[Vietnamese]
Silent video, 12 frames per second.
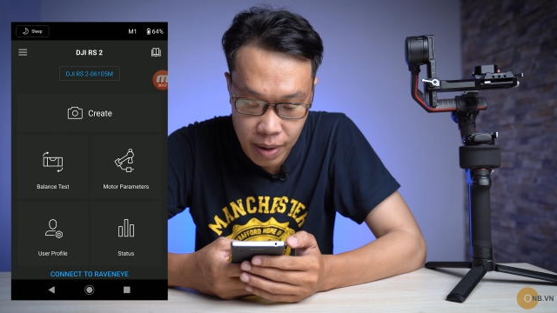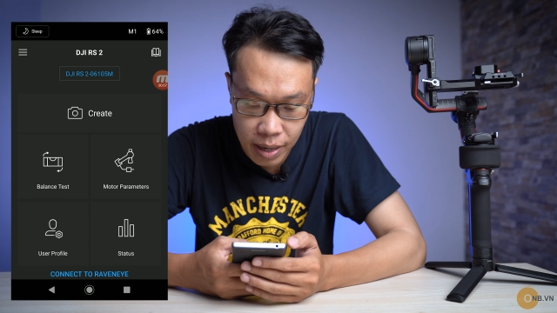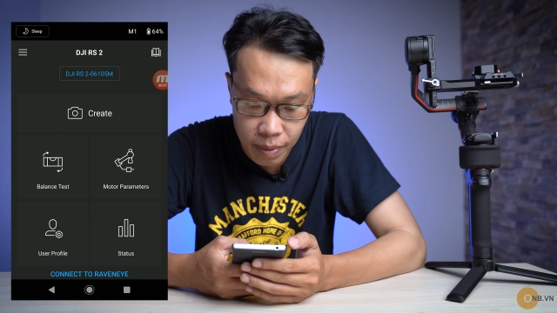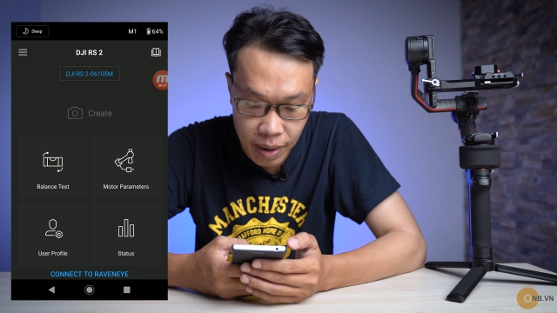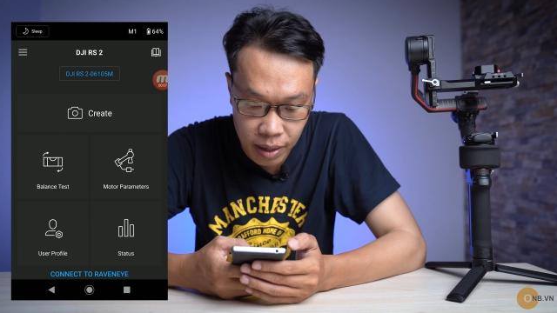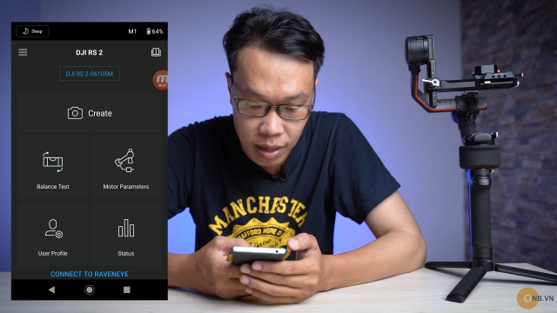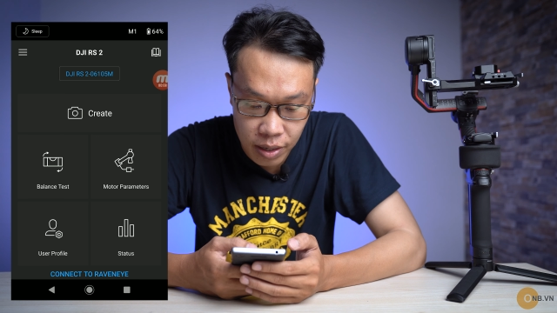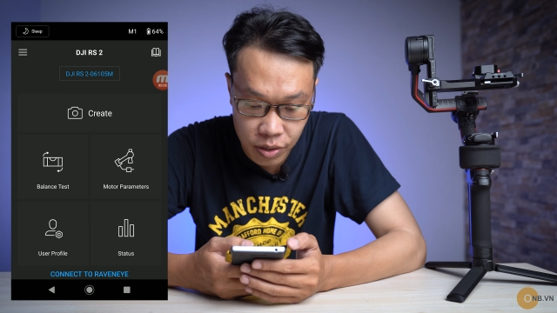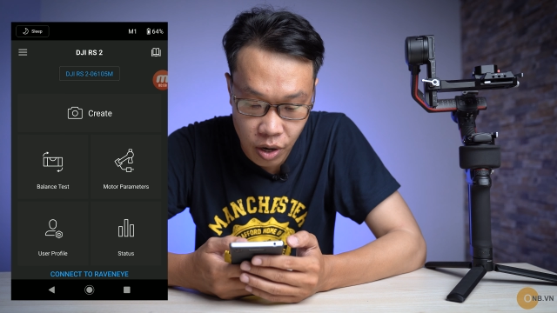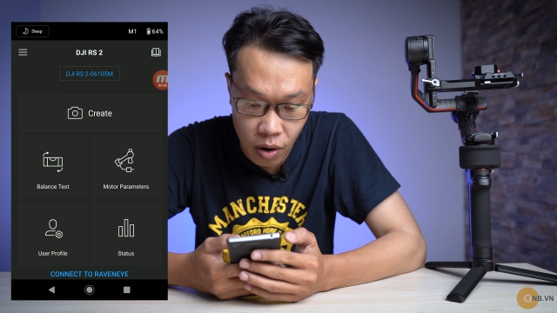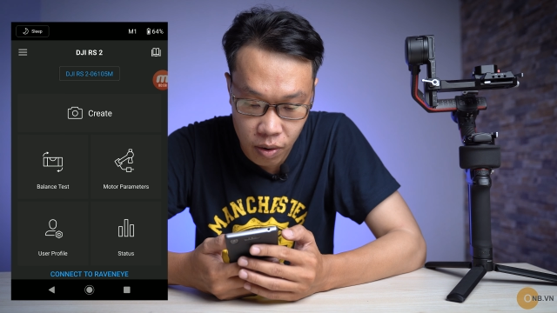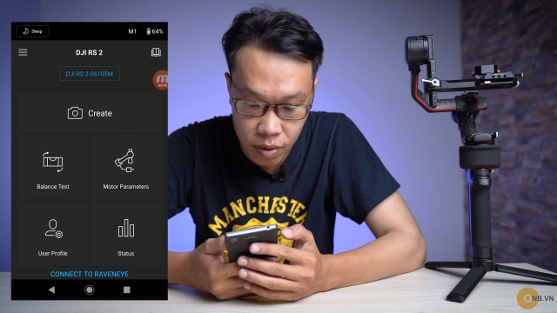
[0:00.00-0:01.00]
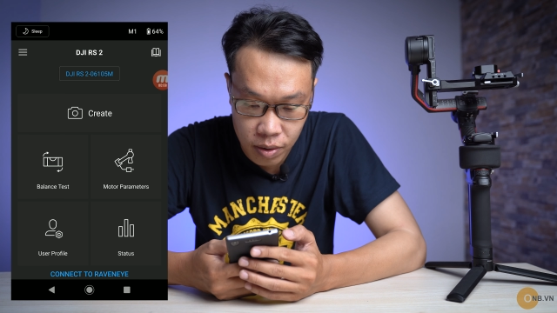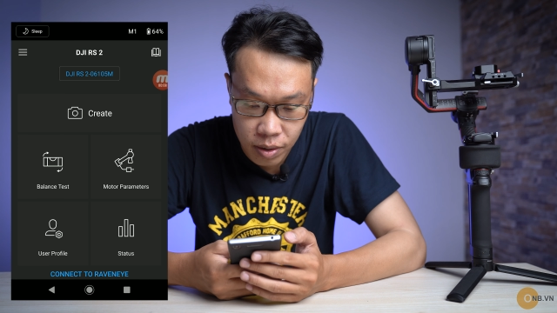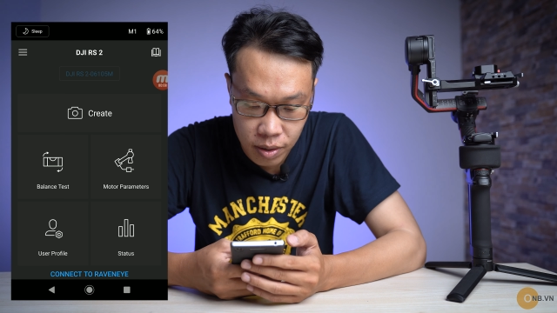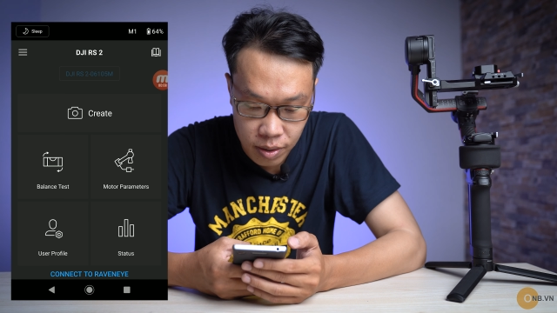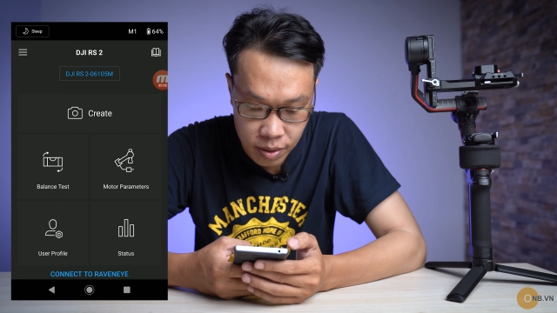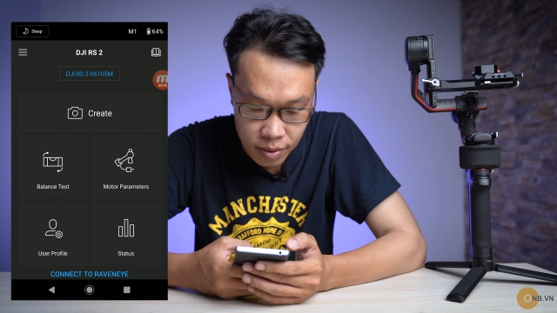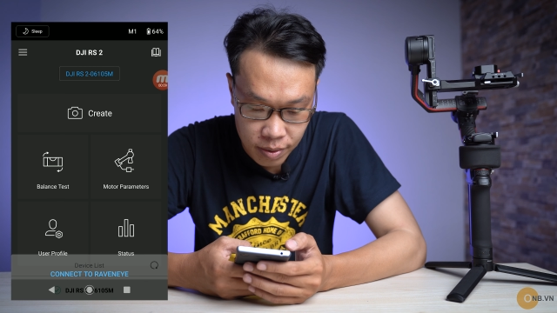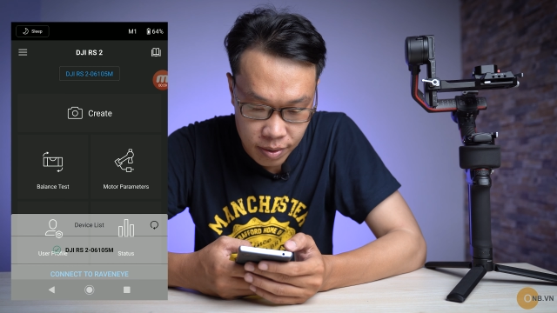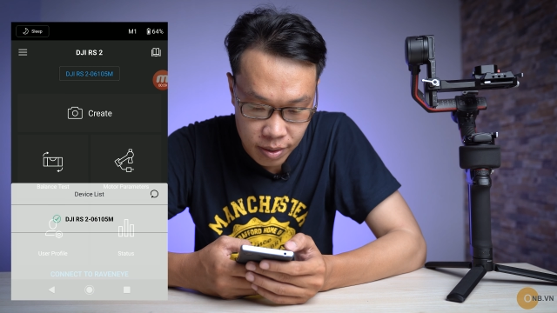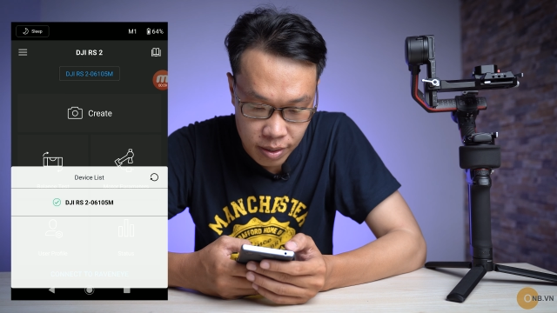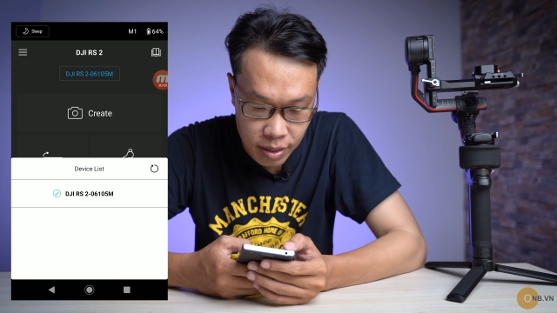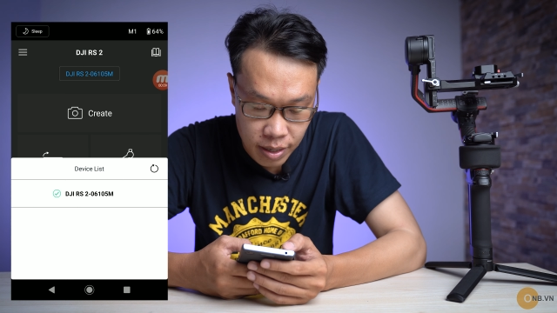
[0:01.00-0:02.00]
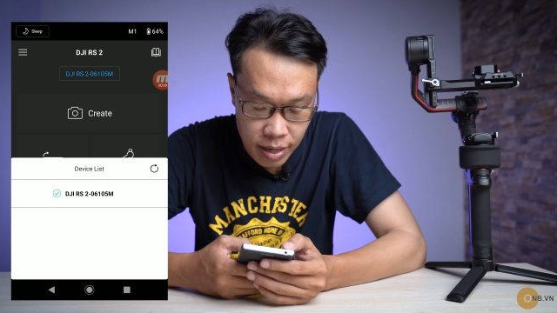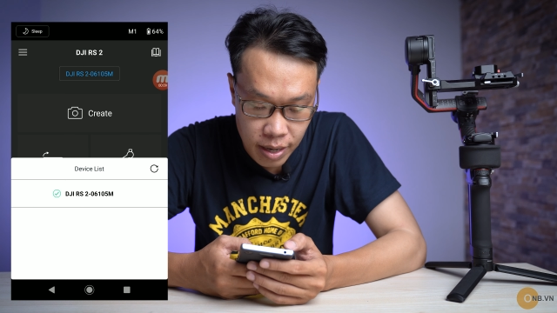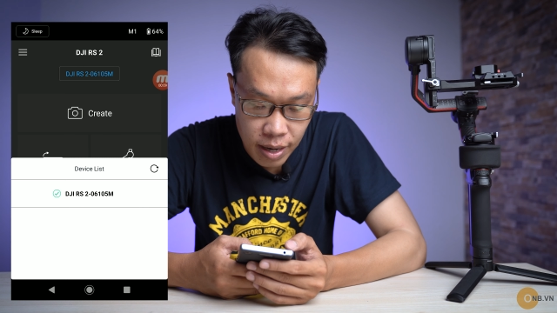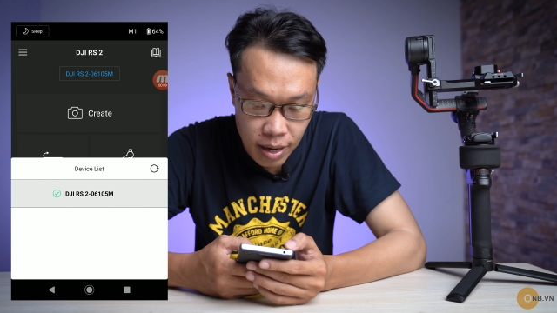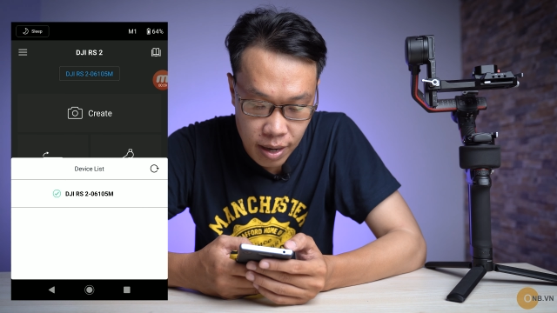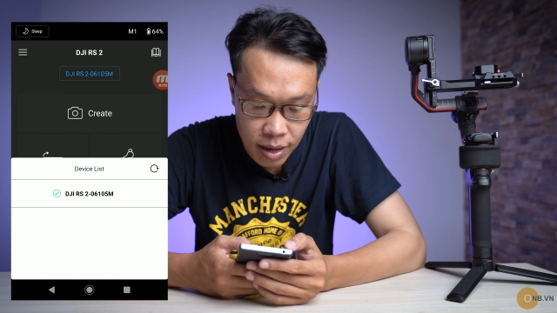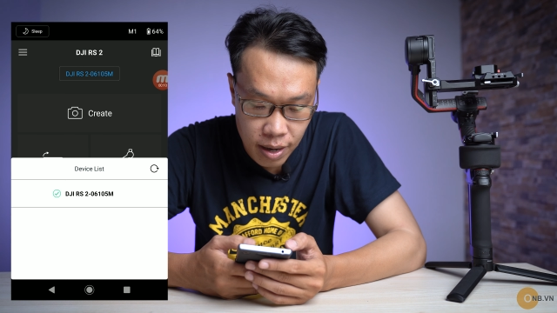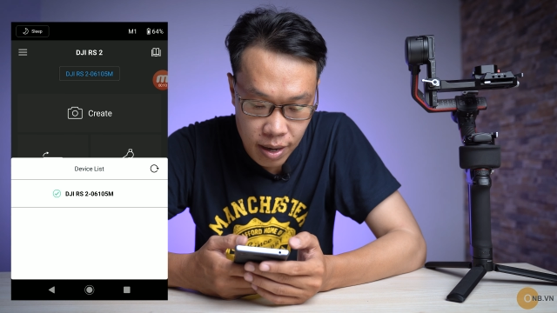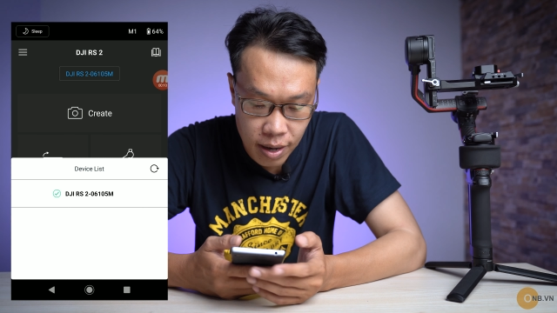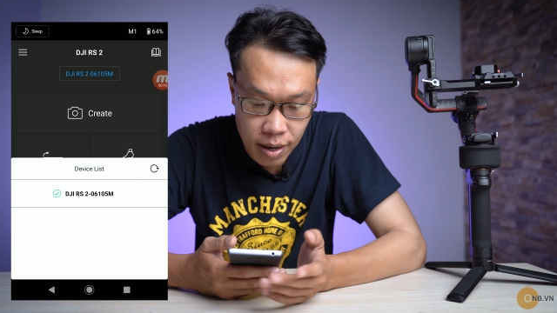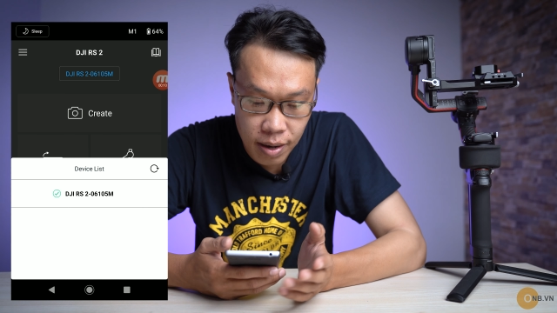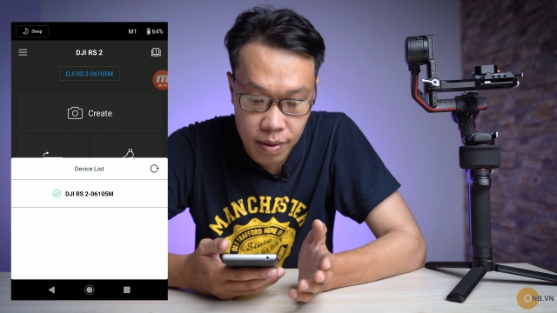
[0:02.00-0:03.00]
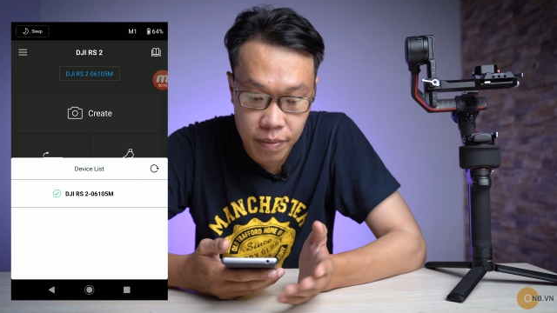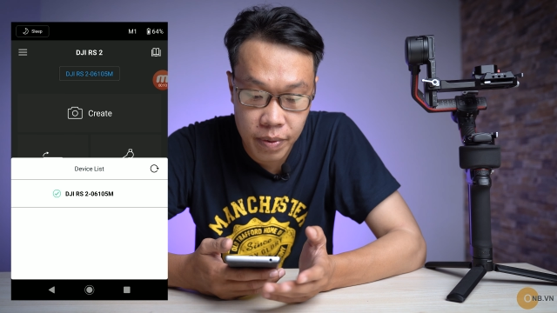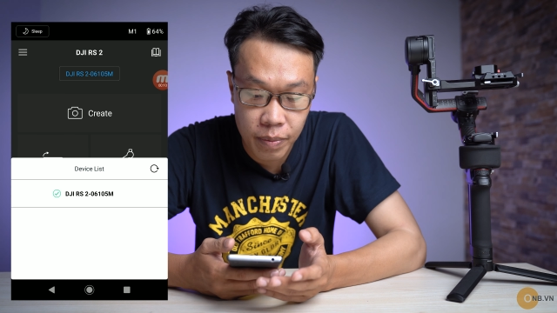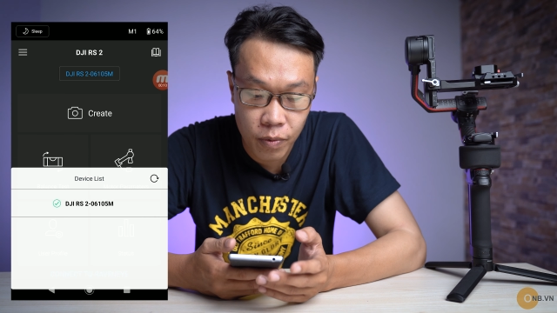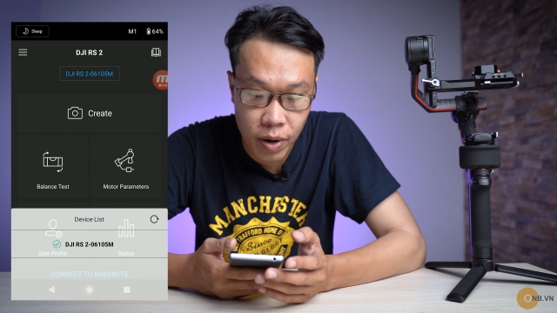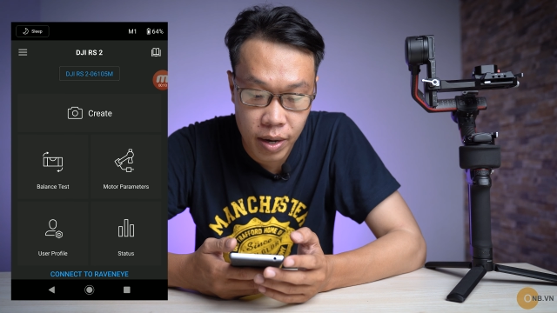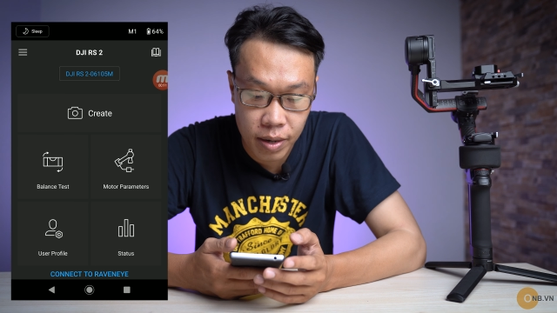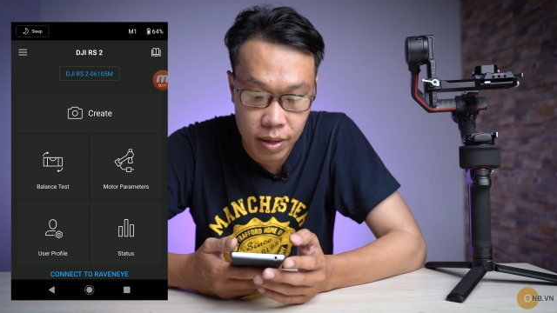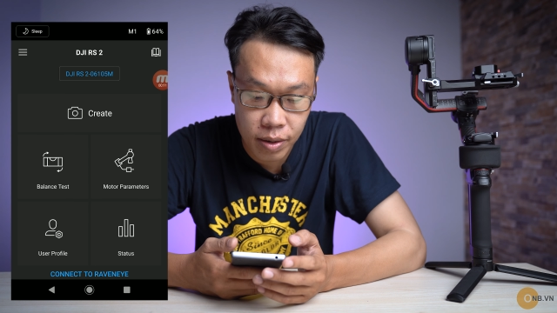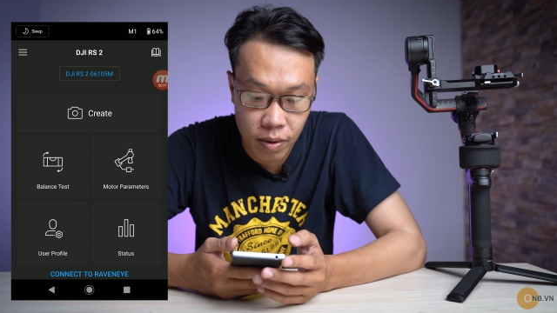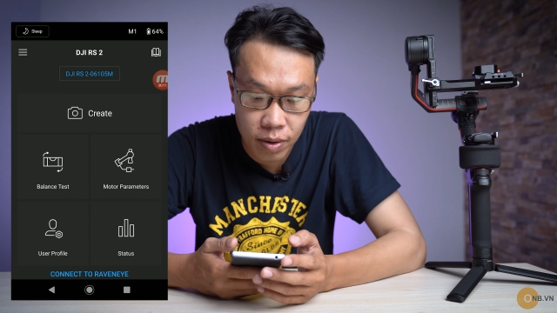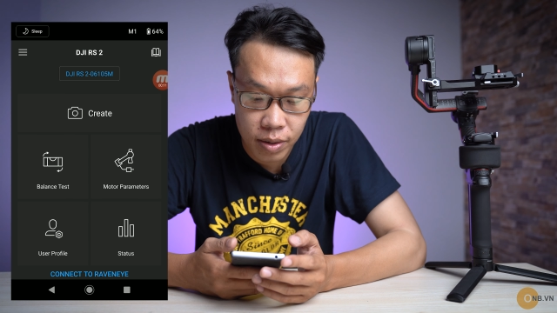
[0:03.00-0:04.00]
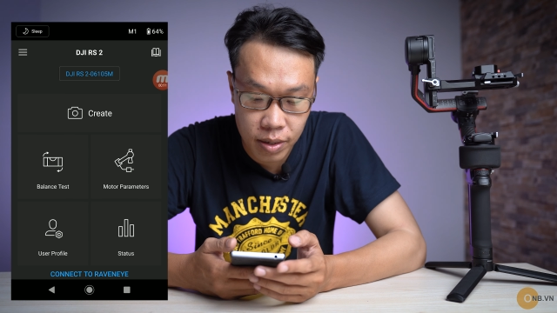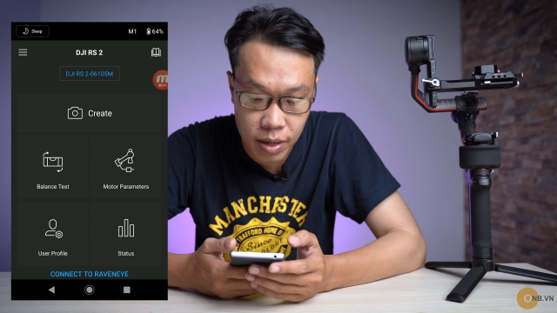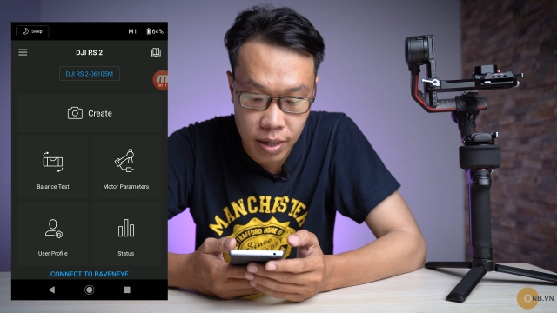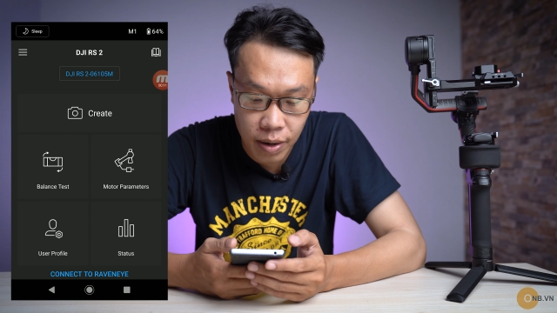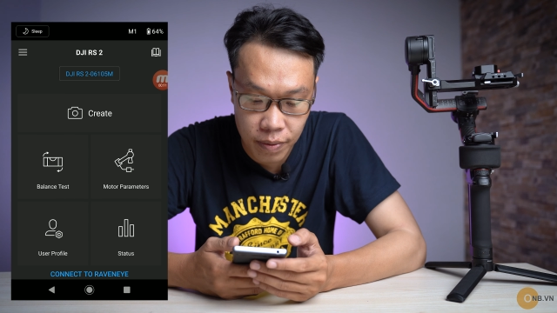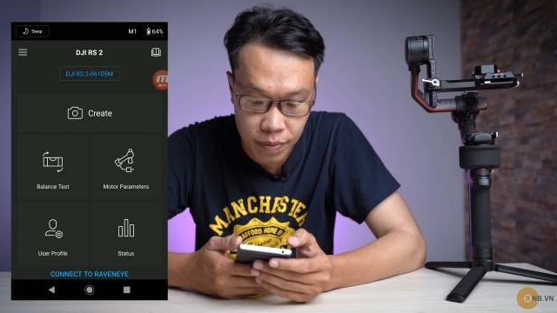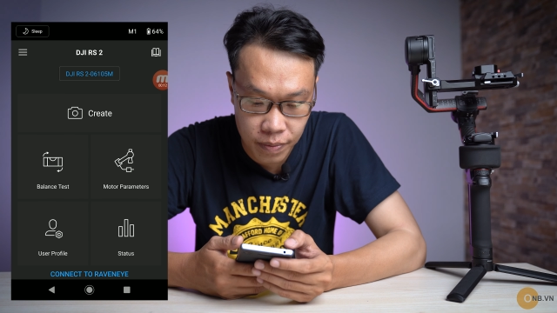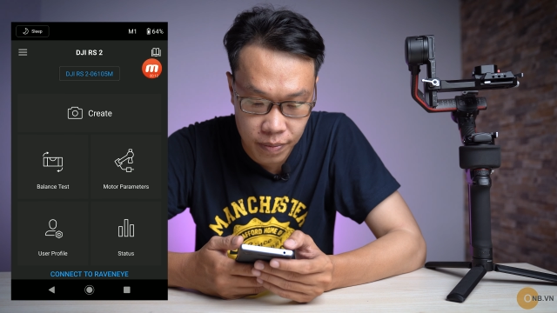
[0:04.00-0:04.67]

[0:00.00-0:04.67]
các bạn có thể chọn cái firmware để chọn được như thế nào.